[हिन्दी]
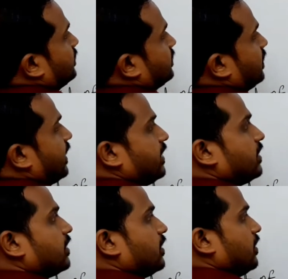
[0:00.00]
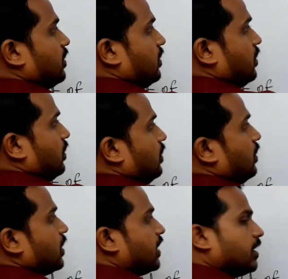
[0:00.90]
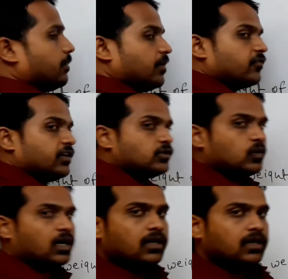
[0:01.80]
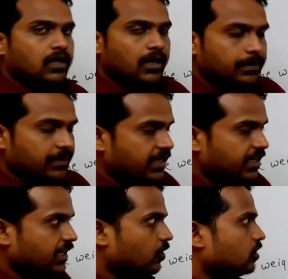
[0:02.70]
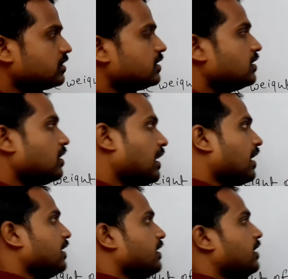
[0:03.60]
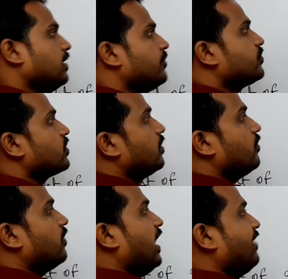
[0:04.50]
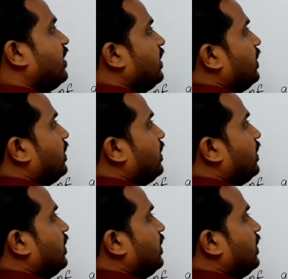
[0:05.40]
नाइनटीन एक नंबर फिनिश हुआ मैंने एक क्रॉस लगा दिए फाइव है